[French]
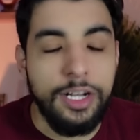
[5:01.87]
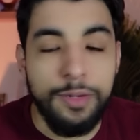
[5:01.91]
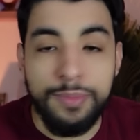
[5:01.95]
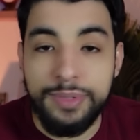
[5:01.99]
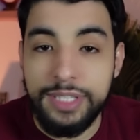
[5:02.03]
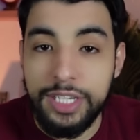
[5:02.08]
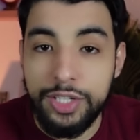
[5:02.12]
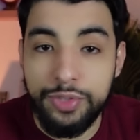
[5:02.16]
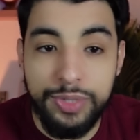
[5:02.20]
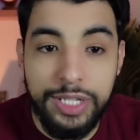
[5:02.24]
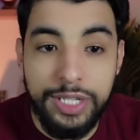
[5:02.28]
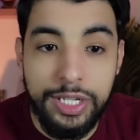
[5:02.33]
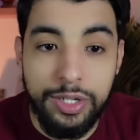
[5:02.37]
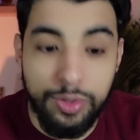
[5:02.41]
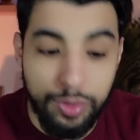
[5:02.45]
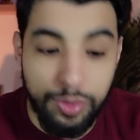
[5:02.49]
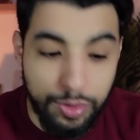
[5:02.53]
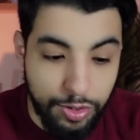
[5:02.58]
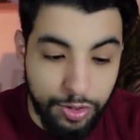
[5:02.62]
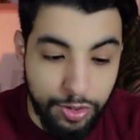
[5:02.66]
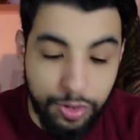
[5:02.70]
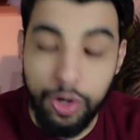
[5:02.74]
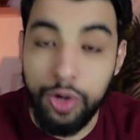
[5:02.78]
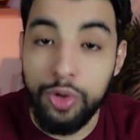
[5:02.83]
ça, je vous dis,
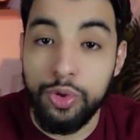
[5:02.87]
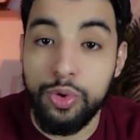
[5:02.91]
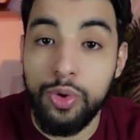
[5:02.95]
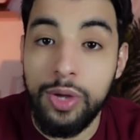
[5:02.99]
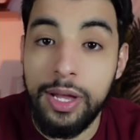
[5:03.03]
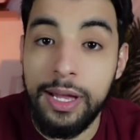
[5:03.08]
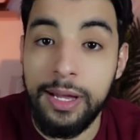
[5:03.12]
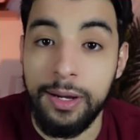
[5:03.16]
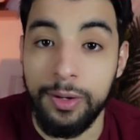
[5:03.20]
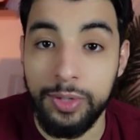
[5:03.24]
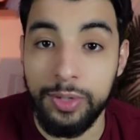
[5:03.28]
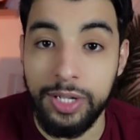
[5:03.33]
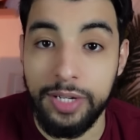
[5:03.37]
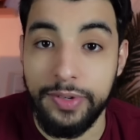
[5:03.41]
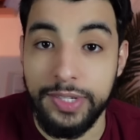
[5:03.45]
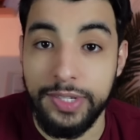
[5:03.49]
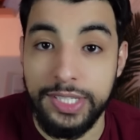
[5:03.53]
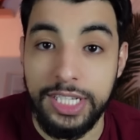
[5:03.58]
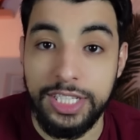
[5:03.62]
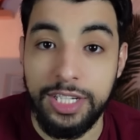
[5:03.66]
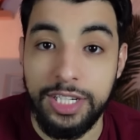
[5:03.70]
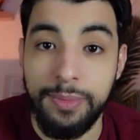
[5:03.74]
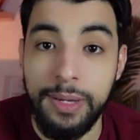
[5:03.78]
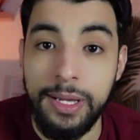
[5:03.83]
que de 1, on
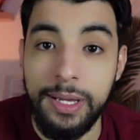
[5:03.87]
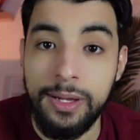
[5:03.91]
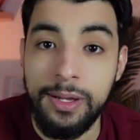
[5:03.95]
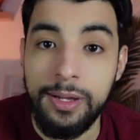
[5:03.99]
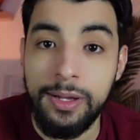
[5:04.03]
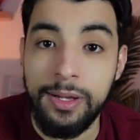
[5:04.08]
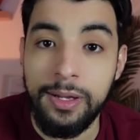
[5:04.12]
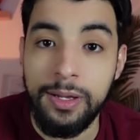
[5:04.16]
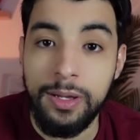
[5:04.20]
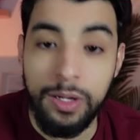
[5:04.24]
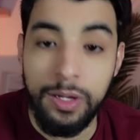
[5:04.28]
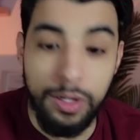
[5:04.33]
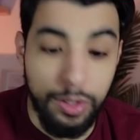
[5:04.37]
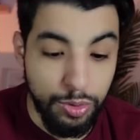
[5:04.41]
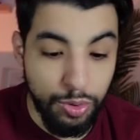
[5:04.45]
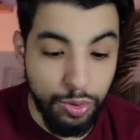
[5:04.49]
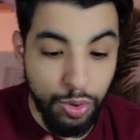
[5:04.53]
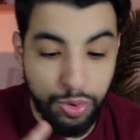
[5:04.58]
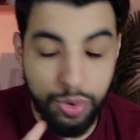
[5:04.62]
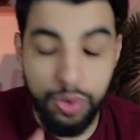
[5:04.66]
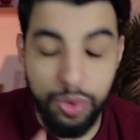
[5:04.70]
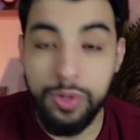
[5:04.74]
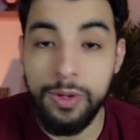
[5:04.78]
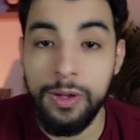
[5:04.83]
n'avancera jamais.
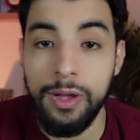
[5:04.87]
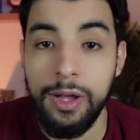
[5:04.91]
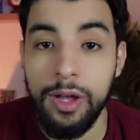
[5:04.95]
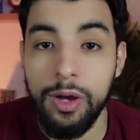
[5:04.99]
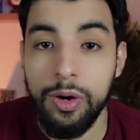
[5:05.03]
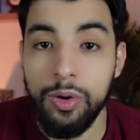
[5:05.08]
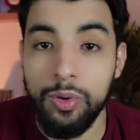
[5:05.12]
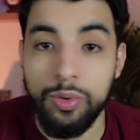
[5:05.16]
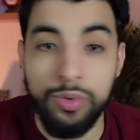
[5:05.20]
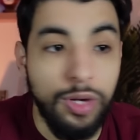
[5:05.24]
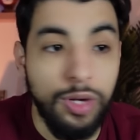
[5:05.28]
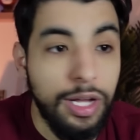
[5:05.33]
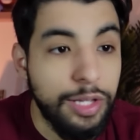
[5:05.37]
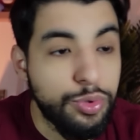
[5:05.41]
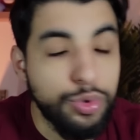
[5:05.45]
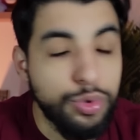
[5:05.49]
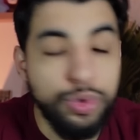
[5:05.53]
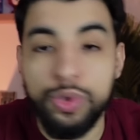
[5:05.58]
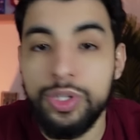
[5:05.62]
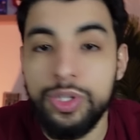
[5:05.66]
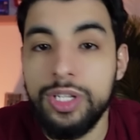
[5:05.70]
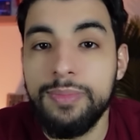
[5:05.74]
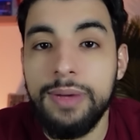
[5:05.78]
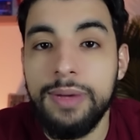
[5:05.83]
De 2, on aura
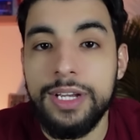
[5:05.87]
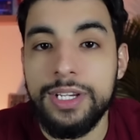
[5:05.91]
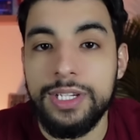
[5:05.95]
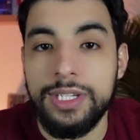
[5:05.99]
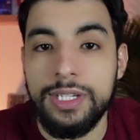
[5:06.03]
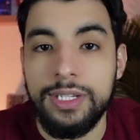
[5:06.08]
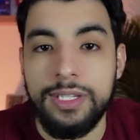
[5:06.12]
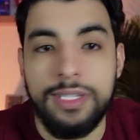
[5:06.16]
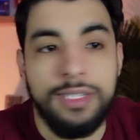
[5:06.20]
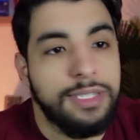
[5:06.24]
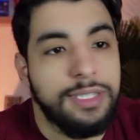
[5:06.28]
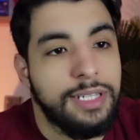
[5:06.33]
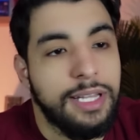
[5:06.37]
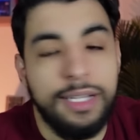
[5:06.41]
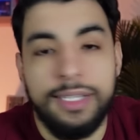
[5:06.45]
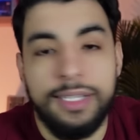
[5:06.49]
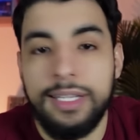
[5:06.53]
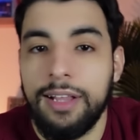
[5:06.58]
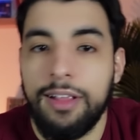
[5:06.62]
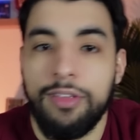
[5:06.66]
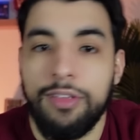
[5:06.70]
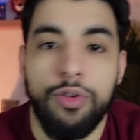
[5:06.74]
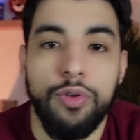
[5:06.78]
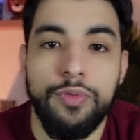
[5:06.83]
toujours une image qui sera
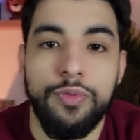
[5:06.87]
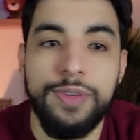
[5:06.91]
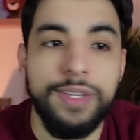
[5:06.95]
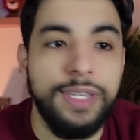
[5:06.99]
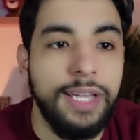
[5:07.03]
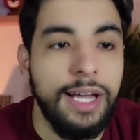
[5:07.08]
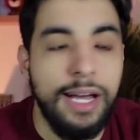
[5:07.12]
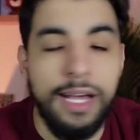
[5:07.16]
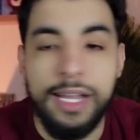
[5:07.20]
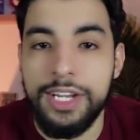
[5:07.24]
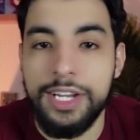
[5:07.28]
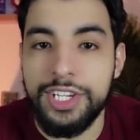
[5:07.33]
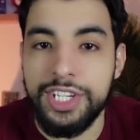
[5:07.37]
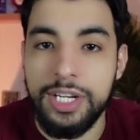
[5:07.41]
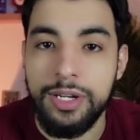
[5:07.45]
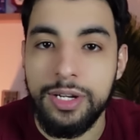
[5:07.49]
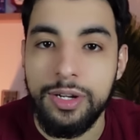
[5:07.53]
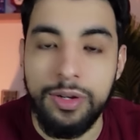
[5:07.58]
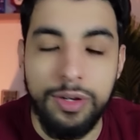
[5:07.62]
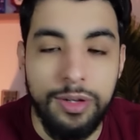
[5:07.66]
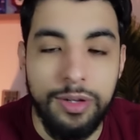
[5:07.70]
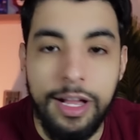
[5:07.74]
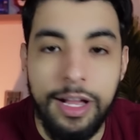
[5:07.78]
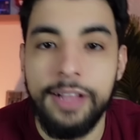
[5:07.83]
catastrophique à l'échelle
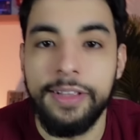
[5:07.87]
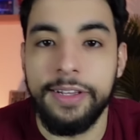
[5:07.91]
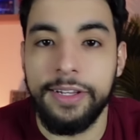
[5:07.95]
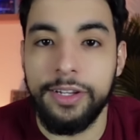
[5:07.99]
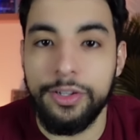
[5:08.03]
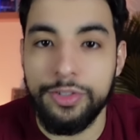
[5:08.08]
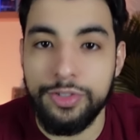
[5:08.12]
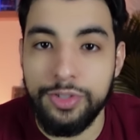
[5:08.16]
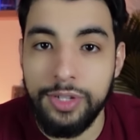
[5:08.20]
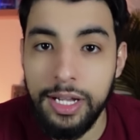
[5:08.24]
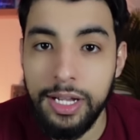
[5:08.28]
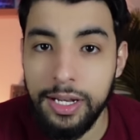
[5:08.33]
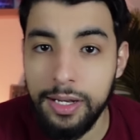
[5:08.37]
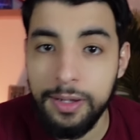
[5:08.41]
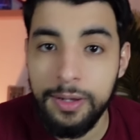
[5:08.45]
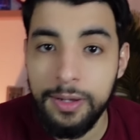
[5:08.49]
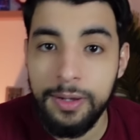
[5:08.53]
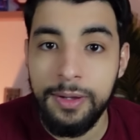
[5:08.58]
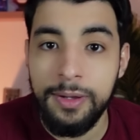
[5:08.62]
euh, internationale.